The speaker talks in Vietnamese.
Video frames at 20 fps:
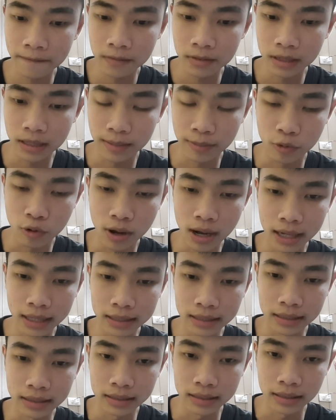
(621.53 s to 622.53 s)
nằm ngoài
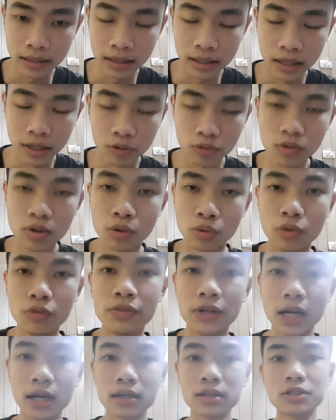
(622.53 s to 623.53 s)
thì đời này cũng không có
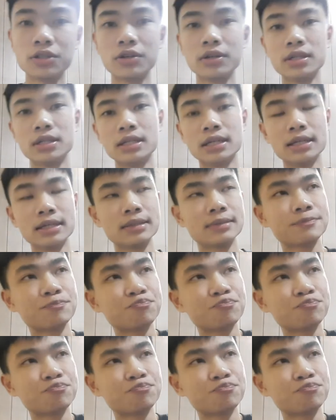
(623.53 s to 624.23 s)
việc nữa rồi. Đấy,